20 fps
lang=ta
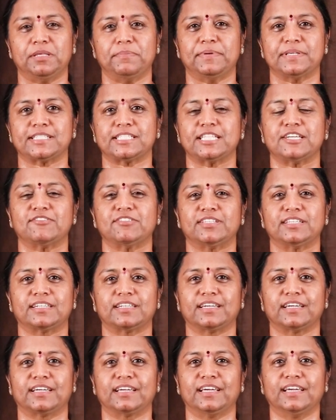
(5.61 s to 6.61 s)
பற்றி பேச தான்
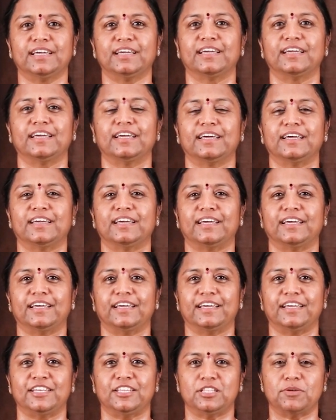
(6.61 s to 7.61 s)
வந்திருக்கேங்க
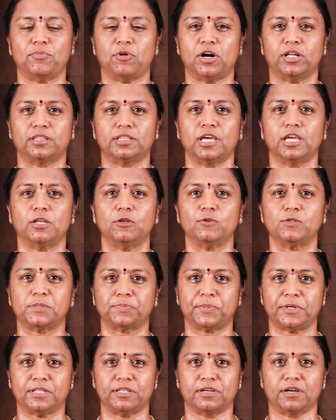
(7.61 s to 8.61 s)
இந்த பாத்தாயில்
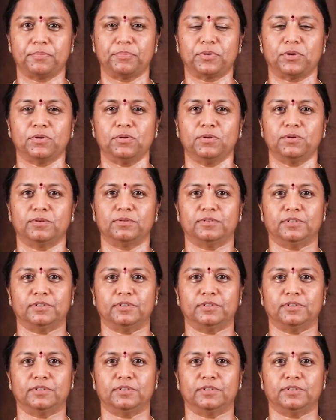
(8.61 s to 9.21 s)
யூஸ் பண்ணதுக்கப்புறம்